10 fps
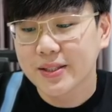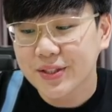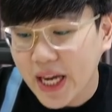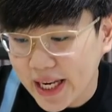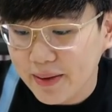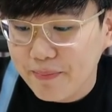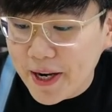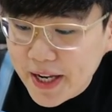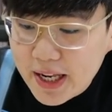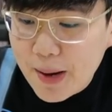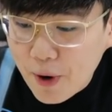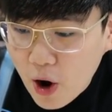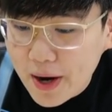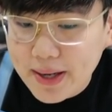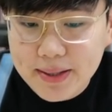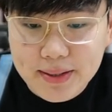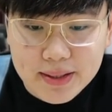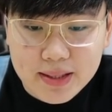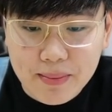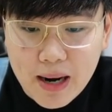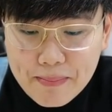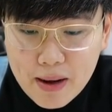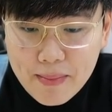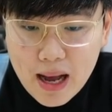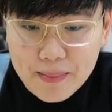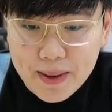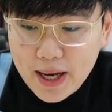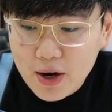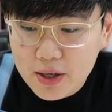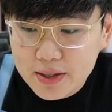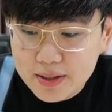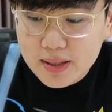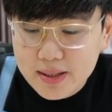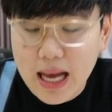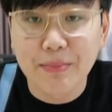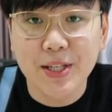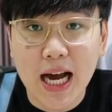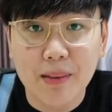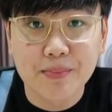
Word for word: เสร็จเป็นที่เรียบร้อยสำหรับมาม่าเบคอน3ชาม